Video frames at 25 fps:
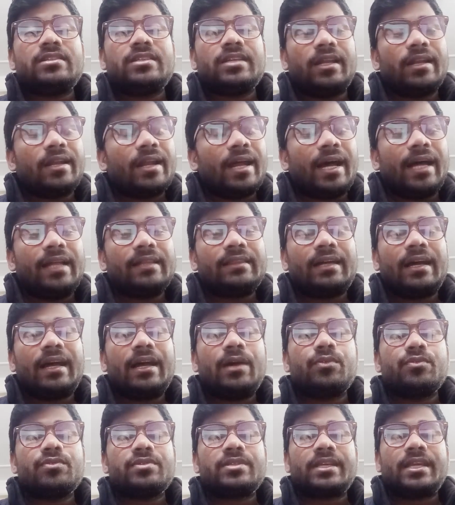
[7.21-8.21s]
चल रहा था
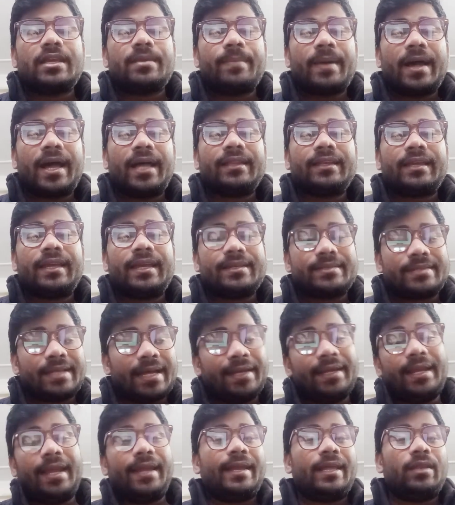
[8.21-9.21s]
उसके बाद
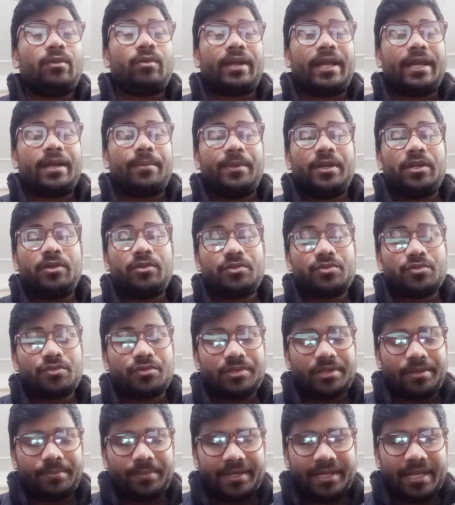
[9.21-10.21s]
खेसारी लाल यादव का एक वीडियो
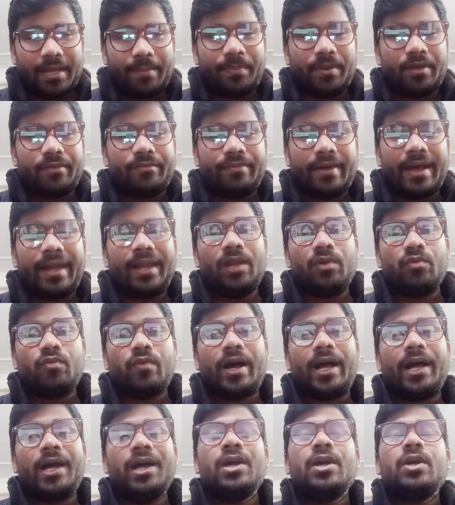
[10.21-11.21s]
सोशल मीडिया पर वायरल
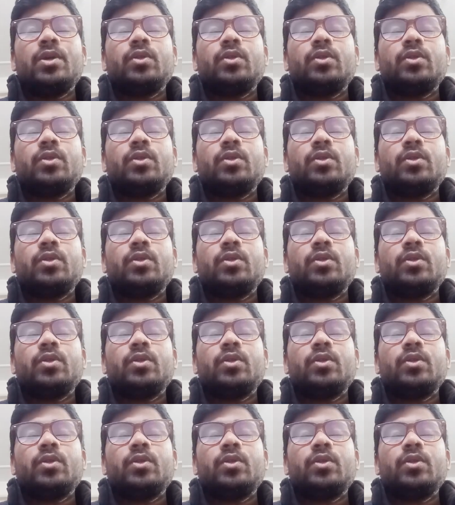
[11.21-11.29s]
हुआ